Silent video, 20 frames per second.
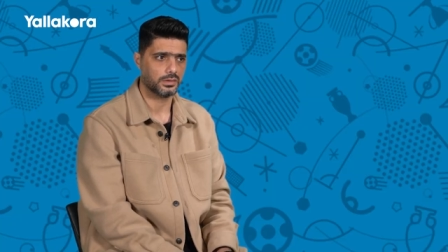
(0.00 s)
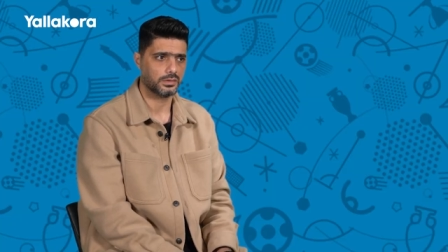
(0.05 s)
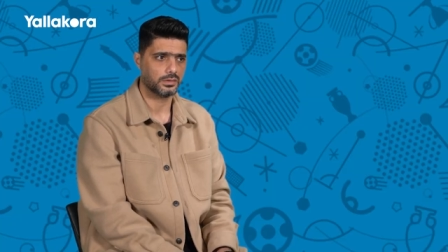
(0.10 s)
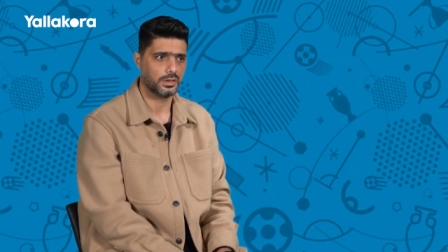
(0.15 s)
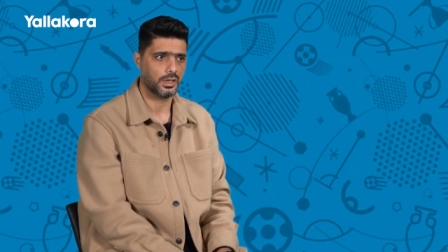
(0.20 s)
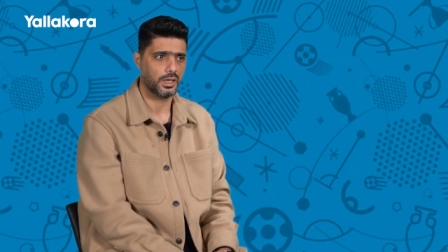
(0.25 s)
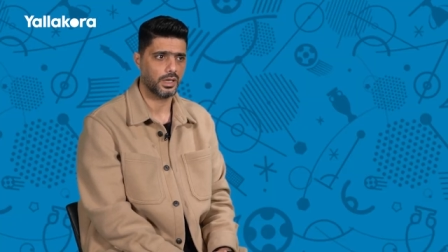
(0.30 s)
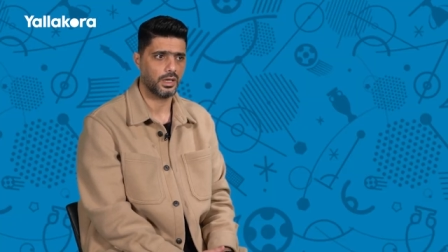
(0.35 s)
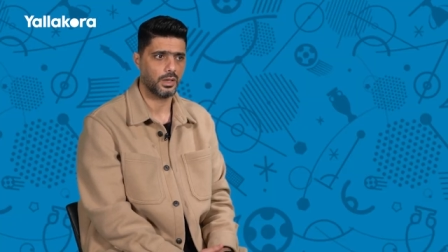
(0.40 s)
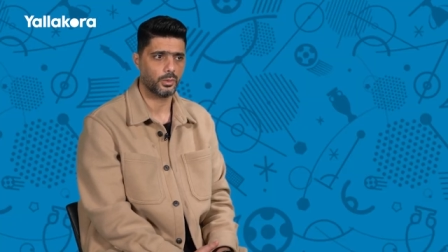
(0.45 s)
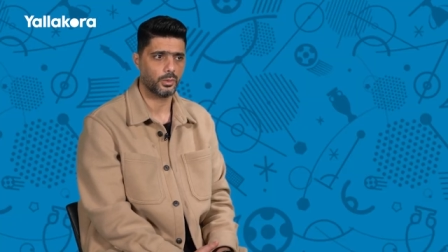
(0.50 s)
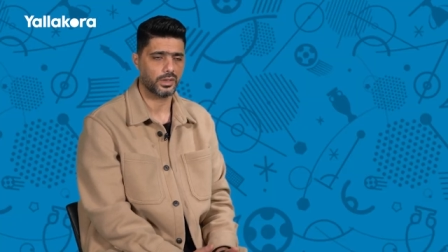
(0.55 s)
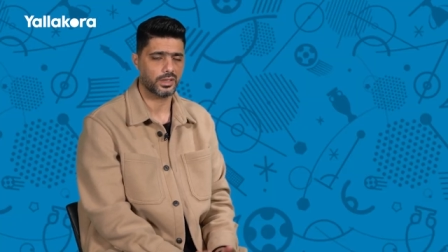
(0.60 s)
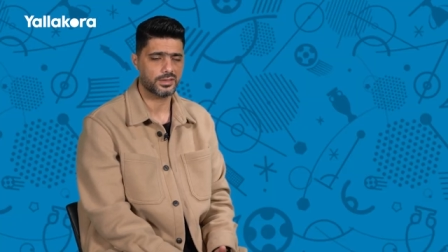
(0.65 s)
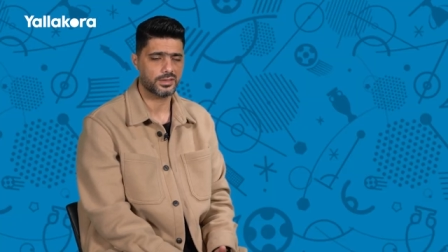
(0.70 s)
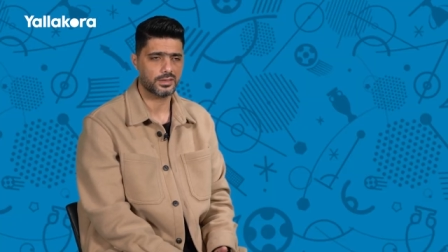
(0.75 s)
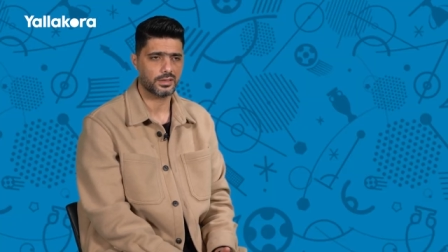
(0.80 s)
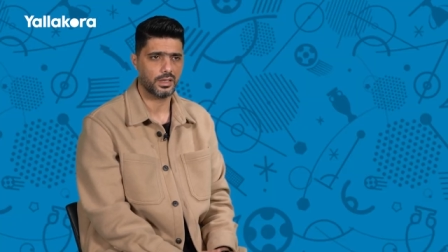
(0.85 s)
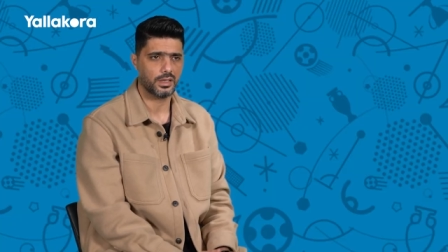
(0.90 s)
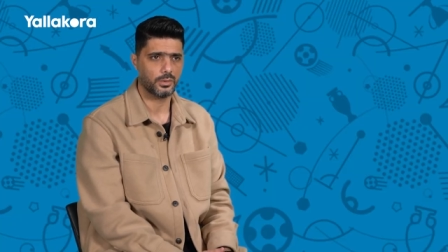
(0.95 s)
ده او
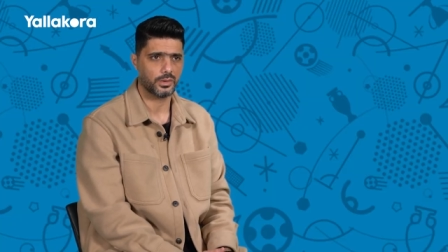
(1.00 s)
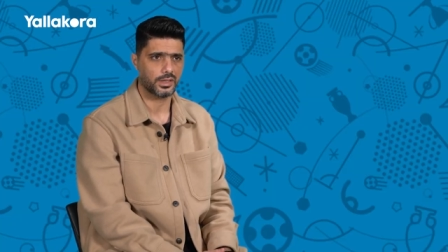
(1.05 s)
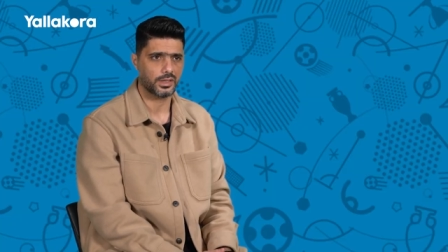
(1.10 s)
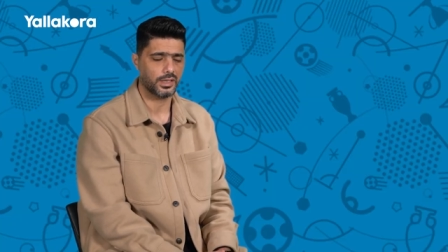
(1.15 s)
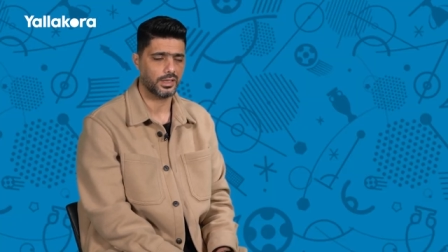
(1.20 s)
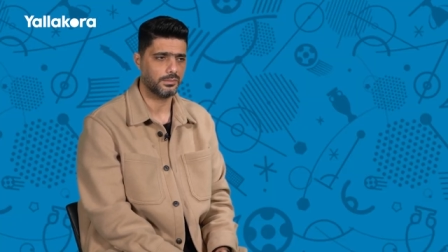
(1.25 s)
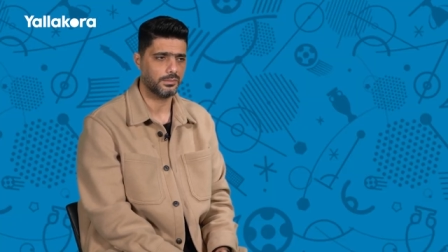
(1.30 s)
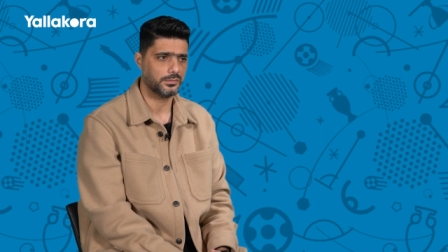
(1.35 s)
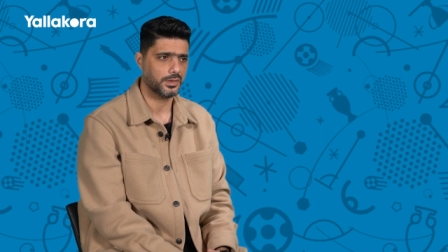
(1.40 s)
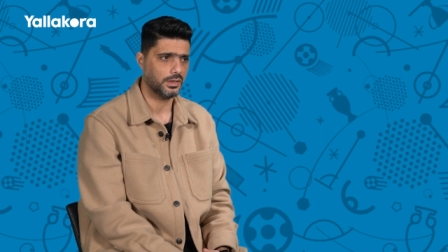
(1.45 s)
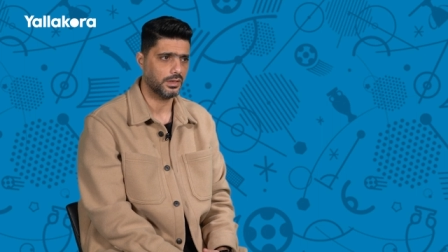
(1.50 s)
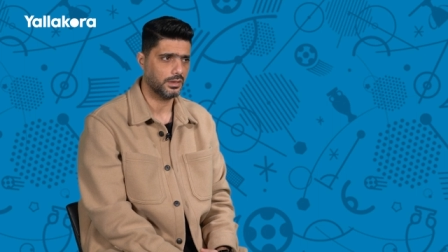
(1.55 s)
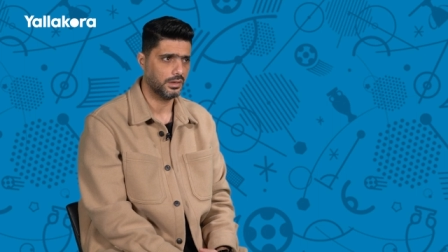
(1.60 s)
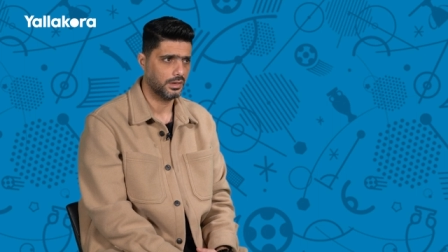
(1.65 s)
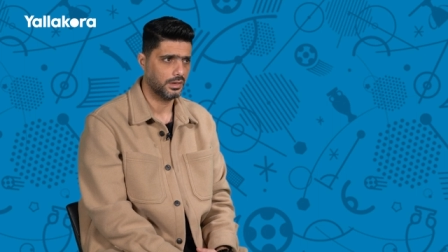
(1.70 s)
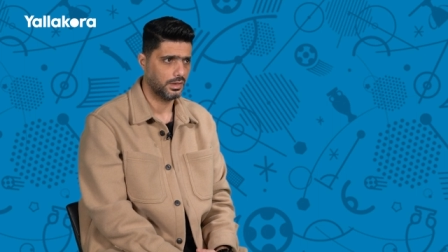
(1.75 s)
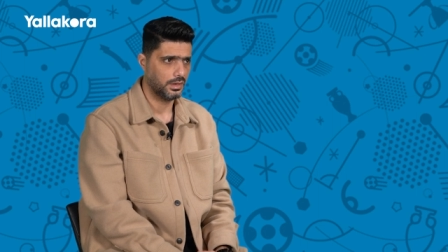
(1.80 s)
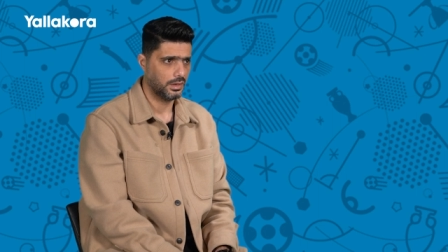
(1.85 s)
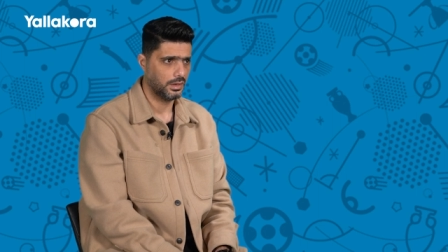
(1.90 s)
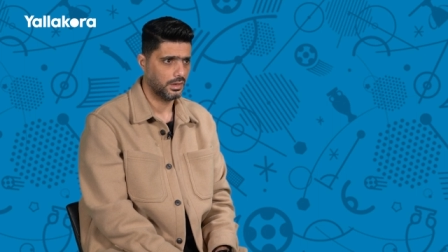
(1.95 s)
خسر او الكلام ده
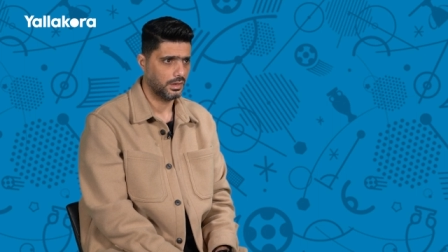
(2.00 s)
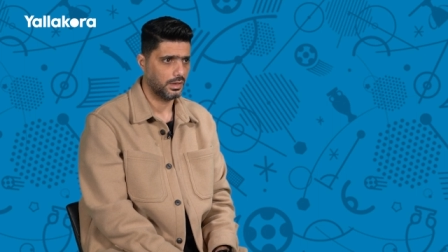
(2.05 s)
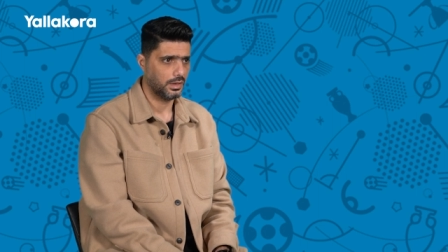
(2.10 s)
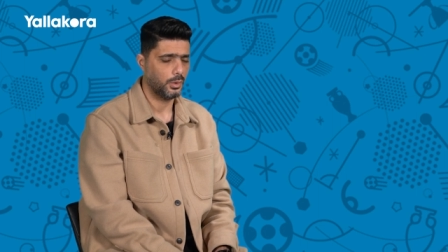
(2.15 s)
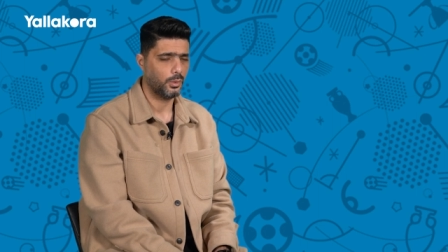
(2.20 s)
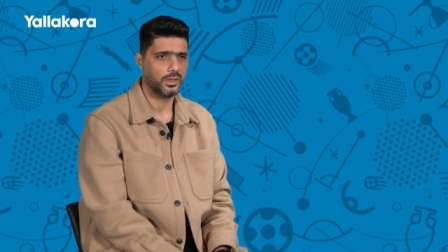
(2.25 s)
هو